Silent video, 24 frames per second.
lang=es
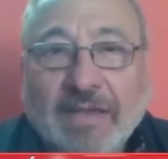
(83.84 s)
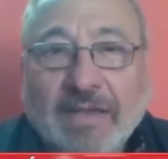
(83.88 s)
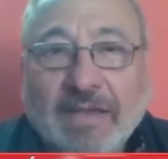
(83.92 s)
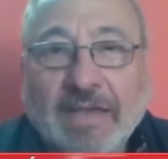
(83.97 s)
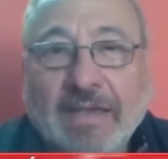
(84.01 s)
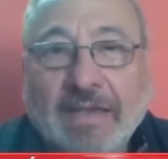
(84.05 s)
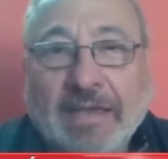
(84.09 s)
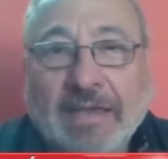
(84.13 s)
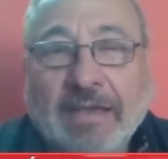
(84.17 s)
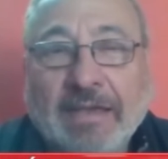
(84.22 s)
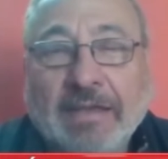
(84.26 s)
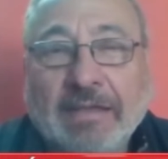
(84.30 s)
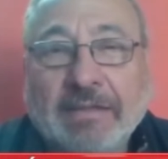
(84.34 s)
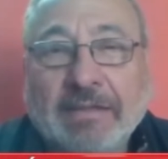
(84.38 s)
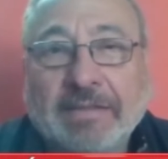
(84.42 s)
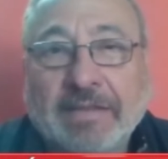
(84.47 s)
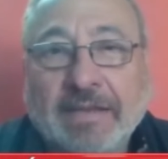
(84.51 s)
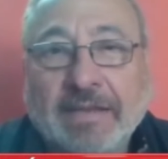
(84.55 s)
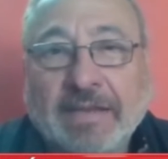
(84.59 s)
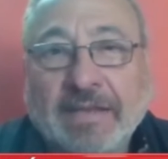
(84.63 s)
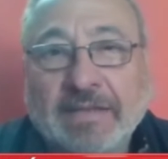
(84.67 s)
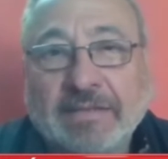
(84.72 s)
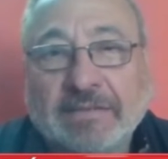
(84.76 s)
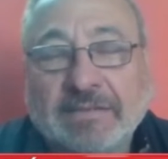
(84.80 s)

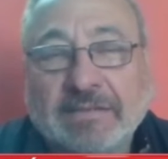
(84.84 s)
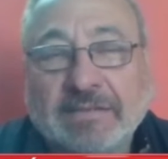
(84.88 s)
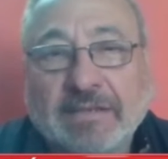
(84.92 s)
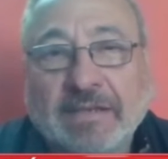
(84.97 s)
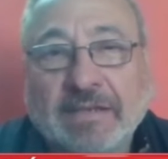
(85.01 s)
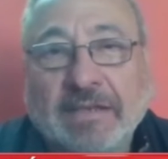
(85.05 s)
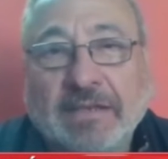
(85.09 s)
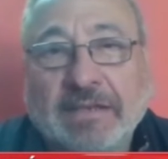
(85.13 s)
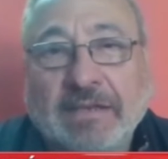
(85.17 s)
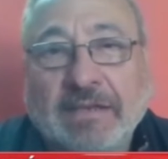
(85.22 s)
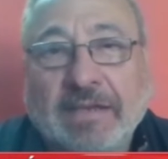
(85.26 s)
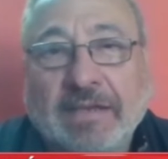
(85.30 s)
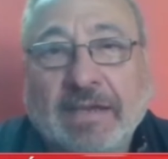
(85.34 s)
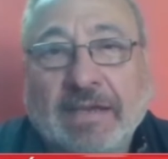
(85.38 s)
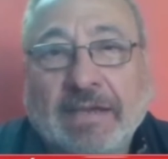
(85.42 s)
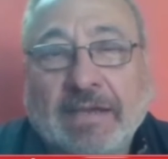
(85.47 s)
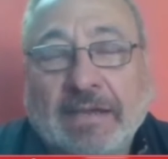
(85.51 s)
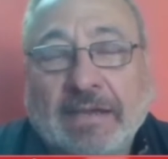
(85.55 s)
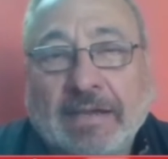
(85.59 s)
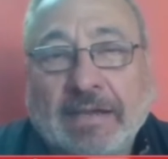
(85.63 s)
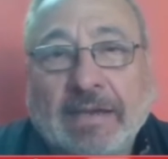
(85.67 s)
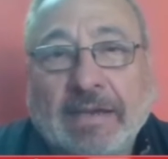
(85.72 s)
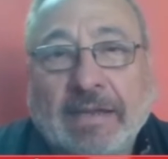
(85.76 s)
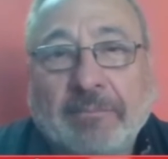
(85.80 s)
tenés
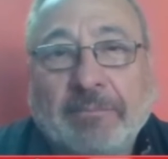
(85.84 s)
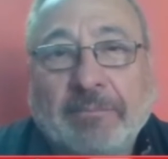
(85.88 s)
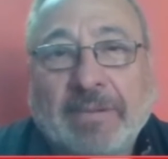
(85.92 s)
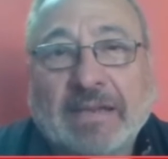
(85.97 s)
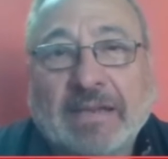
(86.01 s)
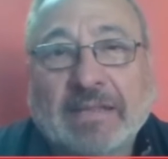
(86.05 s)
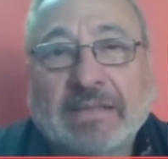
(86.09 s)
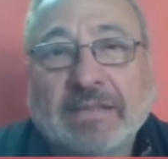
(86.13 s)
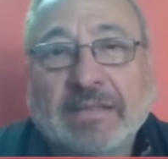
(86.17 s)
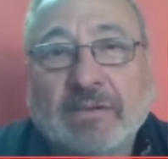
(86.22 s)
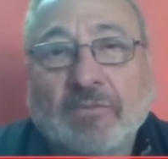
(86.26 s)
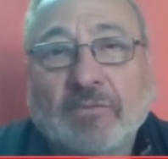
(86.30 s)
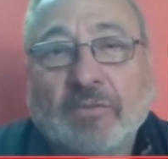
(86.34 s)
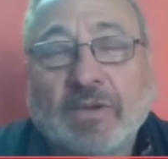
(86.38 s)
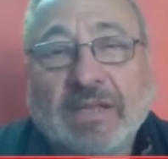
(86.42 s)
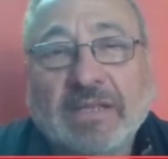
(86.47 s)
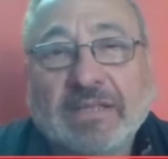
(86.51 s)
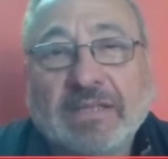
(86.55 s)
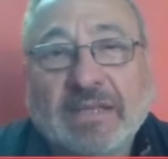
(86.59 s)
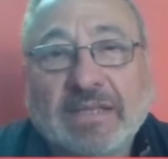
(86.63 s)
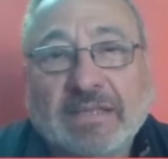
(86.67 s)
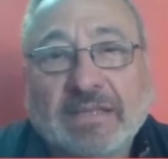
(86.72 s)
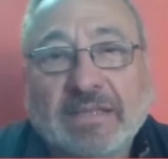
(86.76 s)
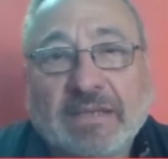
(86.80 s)
la, parte
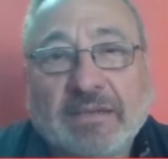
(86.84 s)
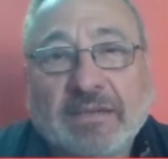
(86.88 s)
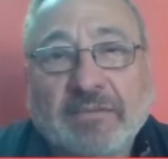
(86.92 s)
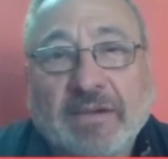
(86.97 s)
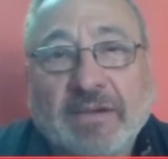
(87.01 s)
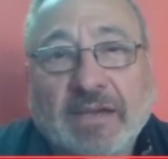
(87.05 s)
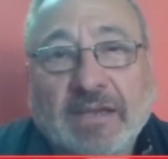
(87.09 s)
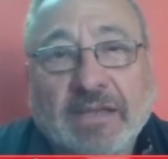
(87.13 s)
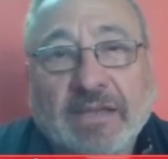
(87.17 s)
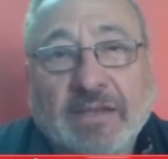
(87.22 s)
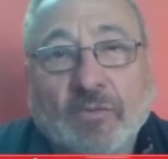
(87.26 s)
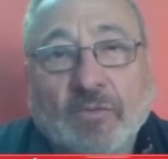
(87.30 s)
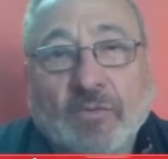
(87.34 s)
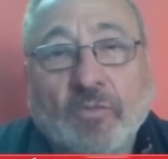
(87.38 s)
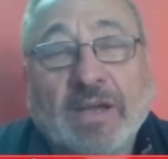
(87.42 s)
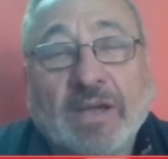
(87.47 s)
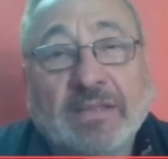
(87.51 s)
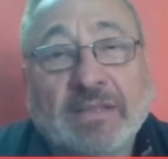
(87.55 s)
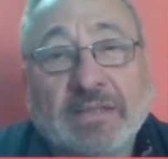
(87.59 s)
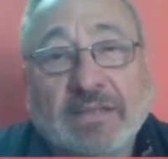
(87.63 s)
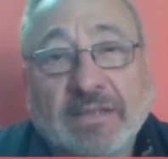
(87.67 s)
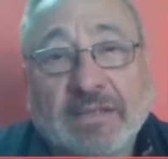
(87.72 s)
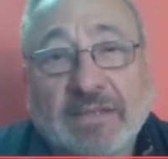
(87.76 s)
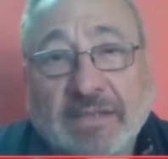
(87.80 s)
cualitativa y
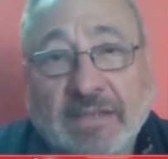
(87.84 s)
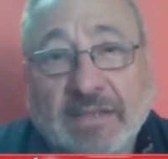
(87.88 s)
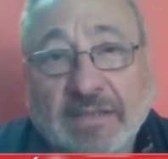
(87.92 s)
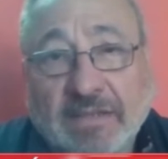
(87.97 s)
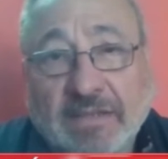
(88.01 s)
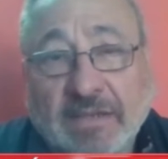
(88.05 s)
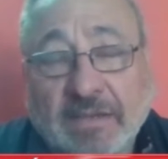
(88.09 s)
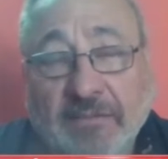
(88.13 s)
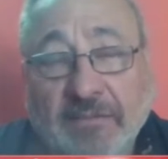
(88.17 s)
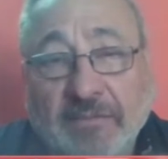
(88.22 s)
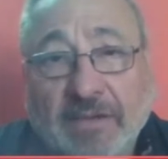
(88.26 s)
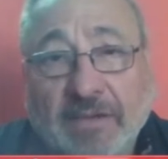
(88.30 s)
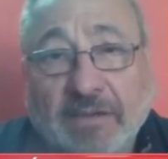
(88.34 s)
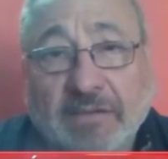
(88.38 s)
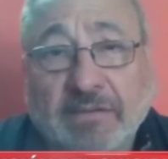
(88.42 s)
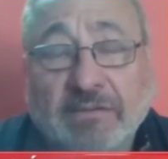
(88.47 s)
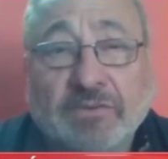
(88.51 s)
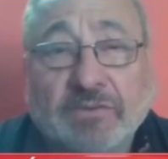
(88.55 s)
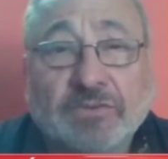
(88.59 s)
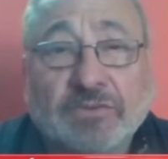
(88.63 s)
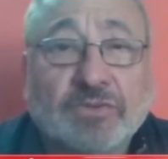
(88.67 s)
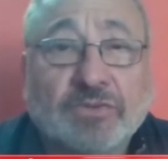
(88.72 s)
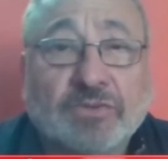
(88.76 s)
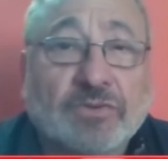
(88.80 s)
cuantitativa.
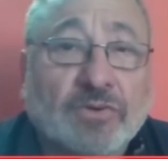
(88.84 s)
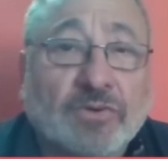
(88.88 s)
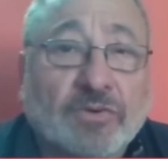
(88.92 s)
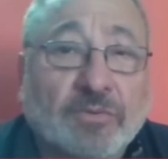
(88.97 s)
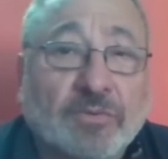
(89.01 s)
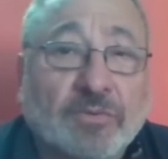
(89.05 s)
Nosotros